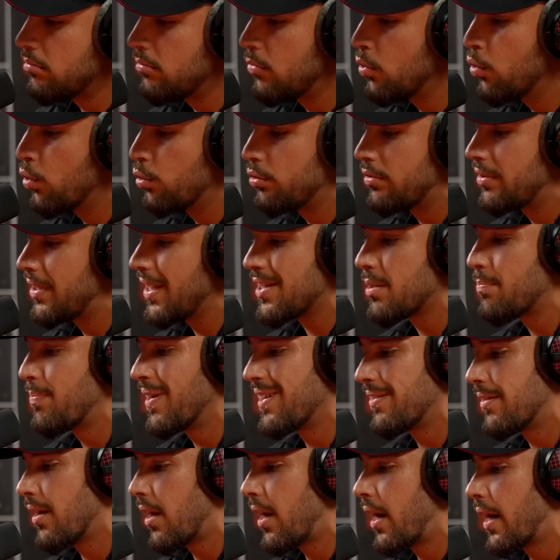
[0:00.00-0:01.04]
non ti
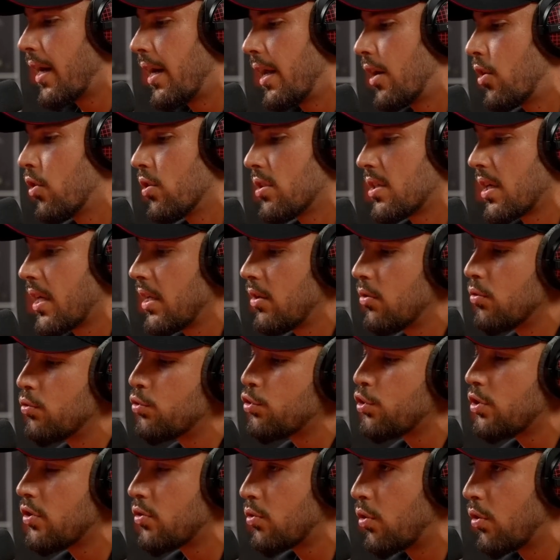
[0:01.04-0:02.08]
aspettare che le cose che
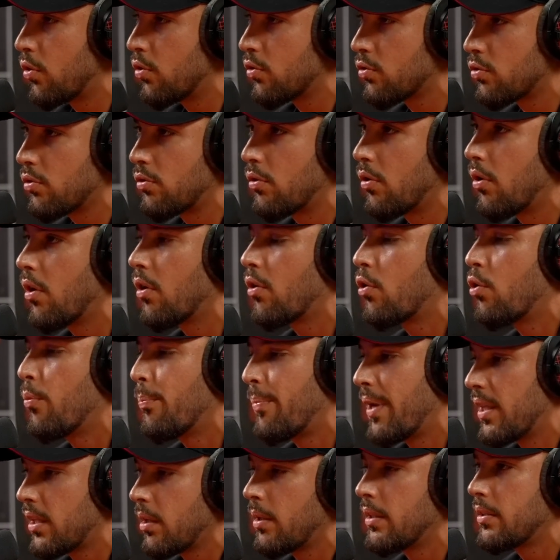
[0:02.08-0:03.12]
non ci sono sono
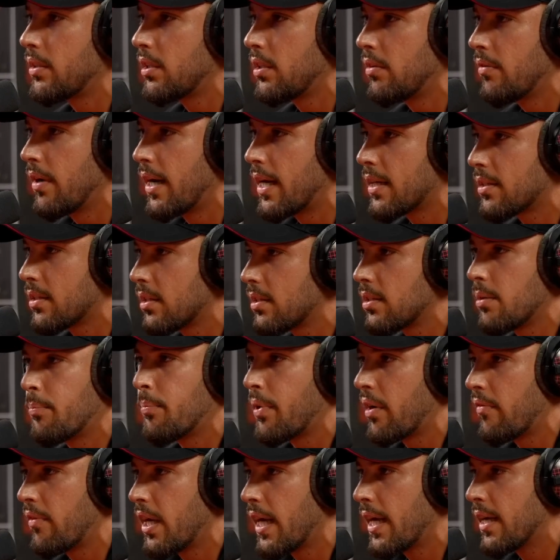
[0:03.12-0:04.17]
completamente diverse, è
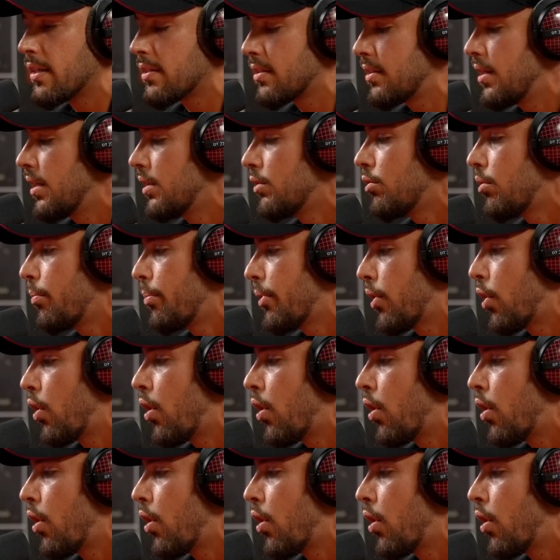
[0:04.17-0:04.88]
sempre Vegas dentro, mm-hmm.